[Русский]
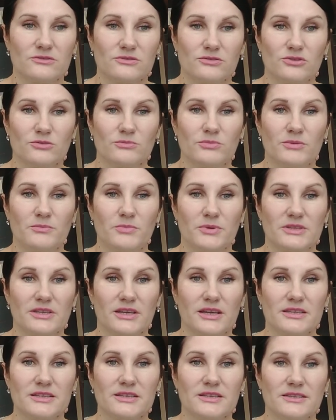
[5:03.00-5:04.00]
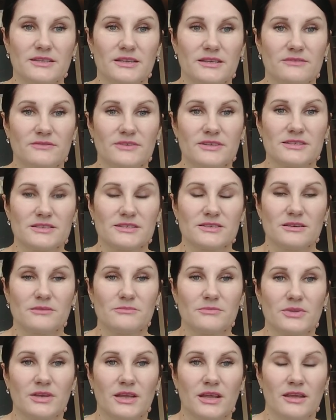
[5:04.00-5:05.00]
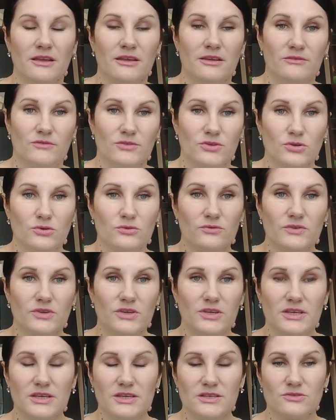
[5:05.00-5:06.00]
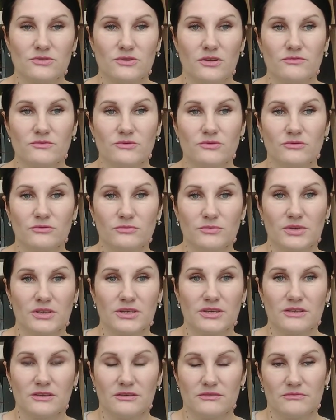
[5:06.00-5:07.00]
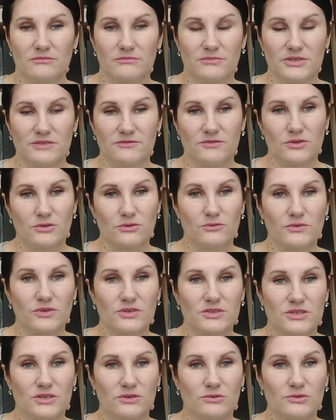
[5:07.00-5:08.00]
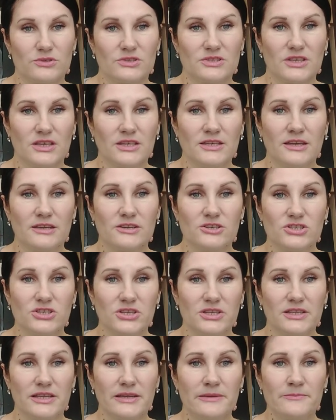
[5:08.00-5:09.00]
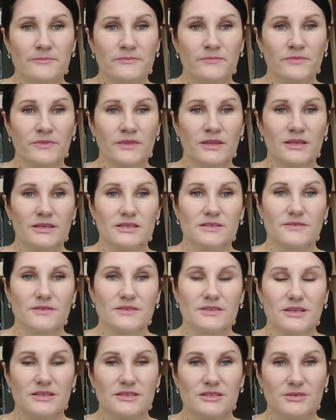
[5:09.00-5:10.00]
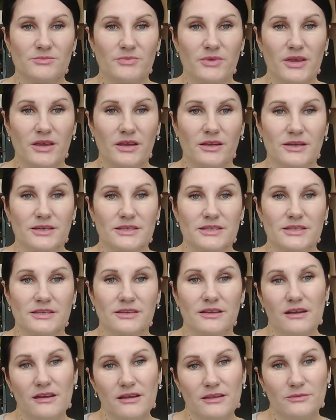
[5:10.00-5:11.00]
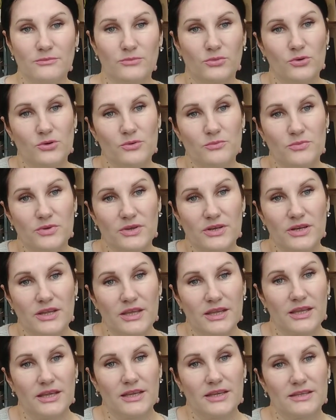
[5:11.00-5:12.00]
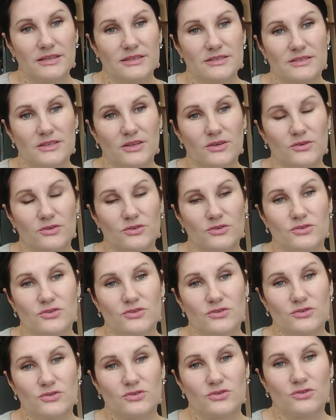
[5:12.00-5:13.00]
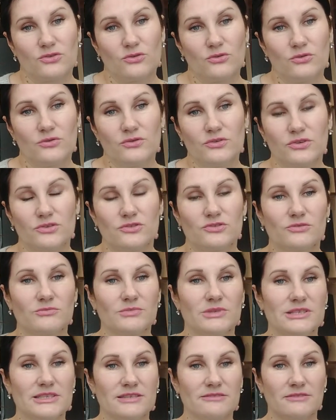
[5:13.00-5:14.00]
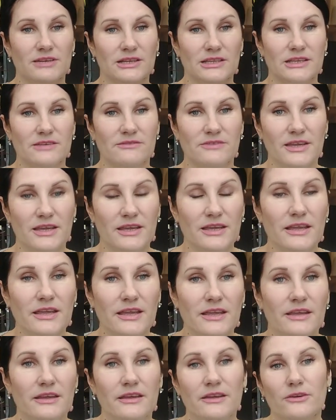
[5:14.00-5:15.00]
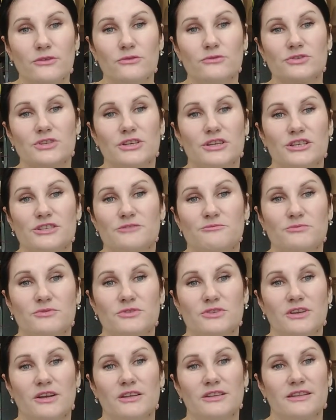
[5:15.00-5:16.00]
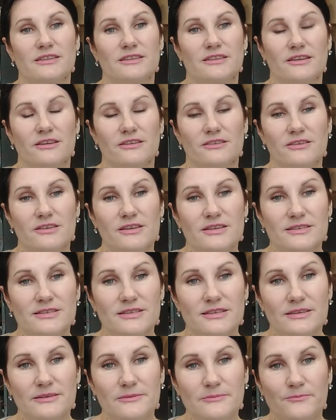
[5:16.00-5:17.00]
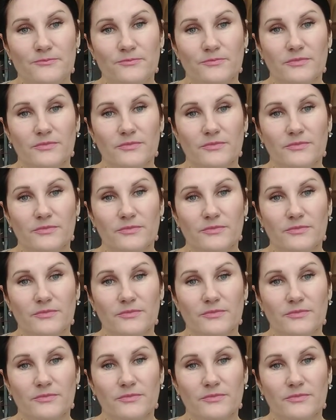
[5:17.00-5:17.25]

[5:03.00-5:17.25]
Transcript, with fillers: чтобы подходила в ансамбль. Ветровки есть, но вдруг мне без ветровки захочется. А я решила связать себе кардиган, бомбер, не знаю еще что, еще мысли в голове. Уже распускала три раза.